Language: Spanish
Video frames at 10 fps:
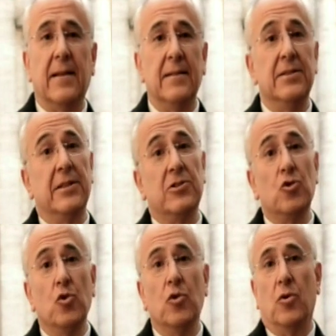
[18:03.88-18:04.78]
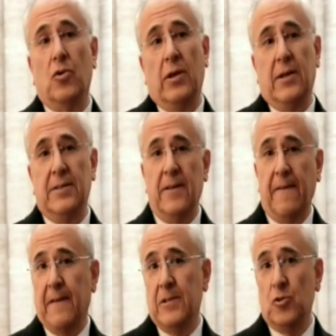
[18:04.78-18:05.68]
del Jesús o la iglesia
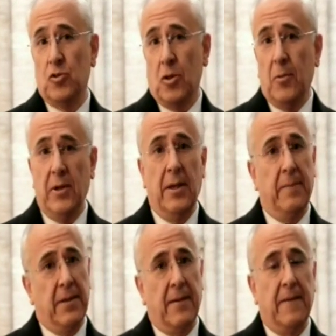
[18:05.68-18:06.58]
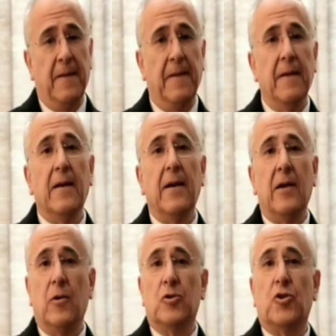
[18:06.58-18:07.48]
de Jesús, como le llaman aquí
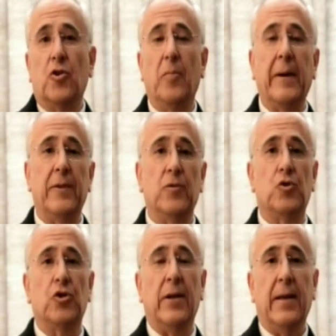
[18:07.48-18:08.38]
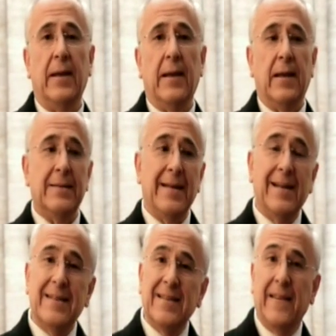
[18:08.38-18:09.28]
los romanos. Es la
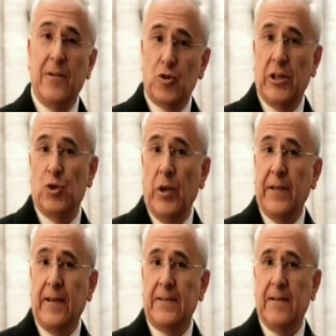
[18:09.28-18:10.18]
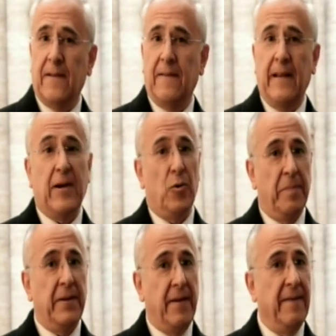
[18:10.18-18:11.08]
iglesia de los jesuitas, de la
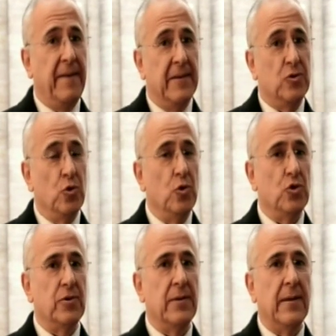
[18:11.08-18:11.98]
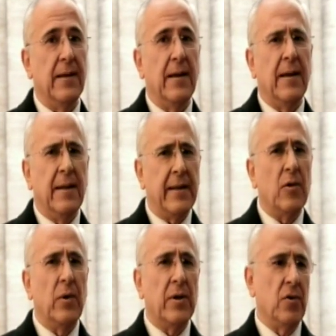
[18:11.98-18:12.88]
compañía de Jesús. Les
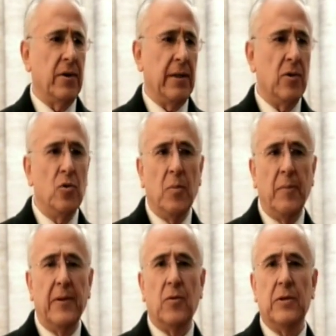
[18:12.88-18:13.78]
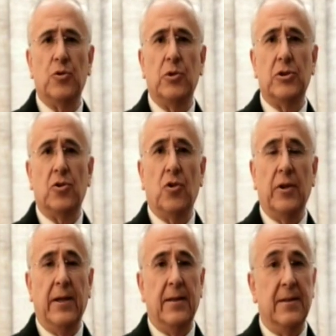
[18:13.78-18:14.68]
recuerdo que en algún momento de su
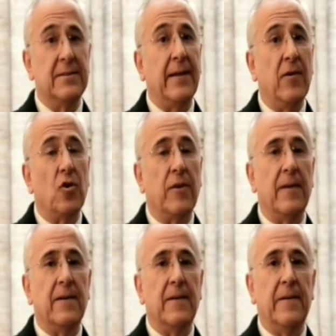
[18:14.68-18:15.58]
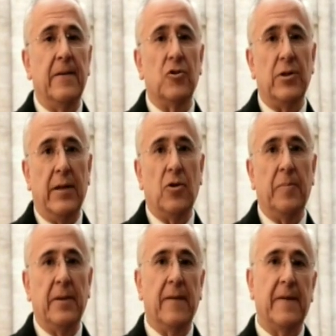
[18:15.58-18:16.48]
historia esta orden religiosa, la
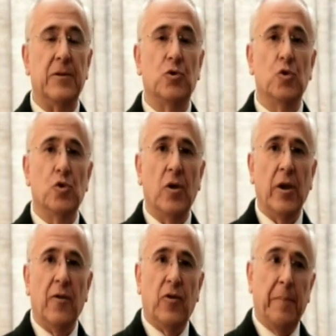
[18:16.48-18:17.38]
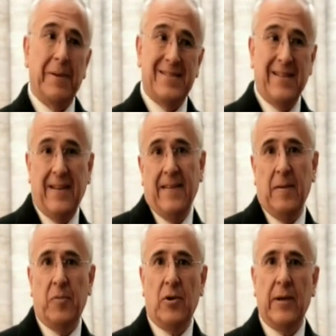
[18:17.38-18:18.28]
compañía de Jesús, fue
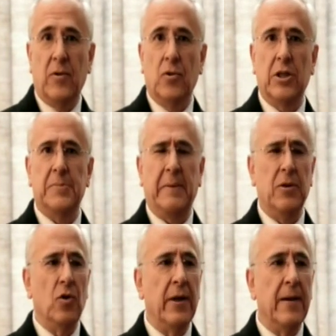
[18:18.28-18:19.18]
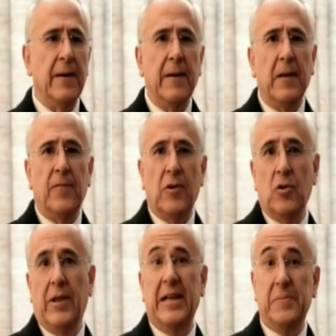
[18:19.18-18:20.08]
perseguida por la corona española y
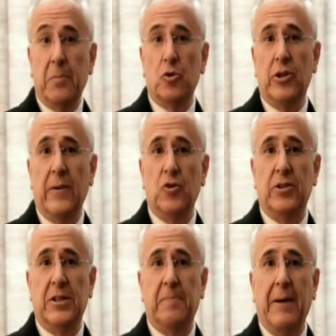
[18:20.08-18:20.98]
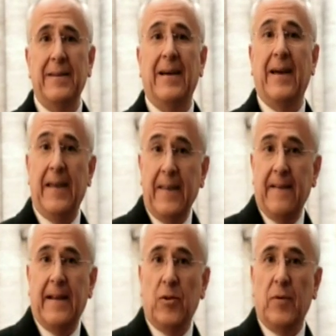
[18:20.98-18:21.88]
fueron expulsados de España y
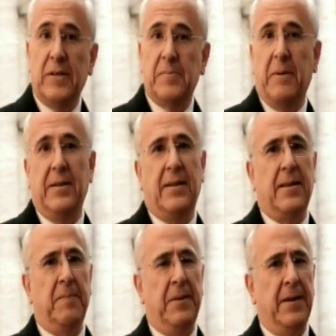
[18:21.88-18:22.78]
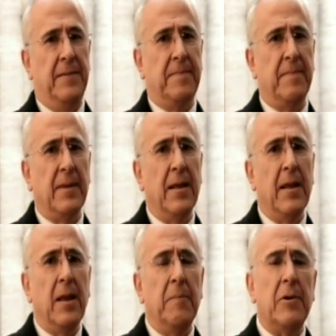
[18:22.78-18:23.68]
de la Nueva España también.
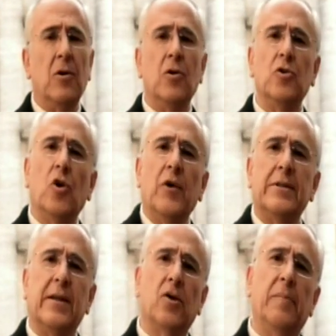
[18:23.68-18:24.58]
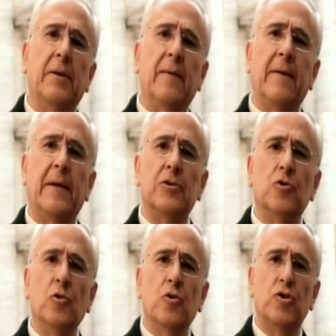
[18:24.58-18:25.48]
Pero no es la compañía de
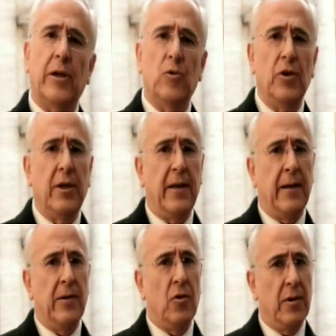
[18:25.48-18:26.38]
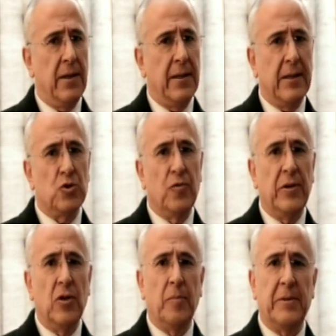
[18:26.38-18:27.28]
Jesús la única orden que ha
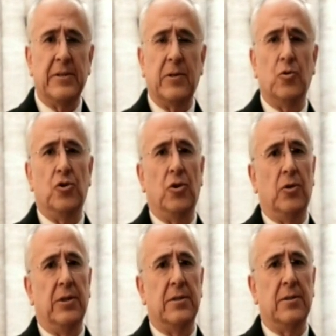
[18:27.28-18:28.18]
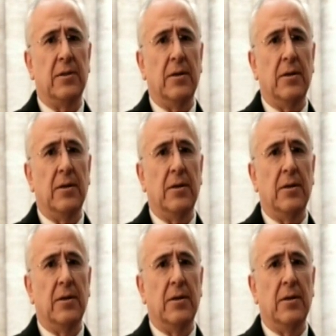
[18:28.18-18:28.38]
sufrido persecuciones.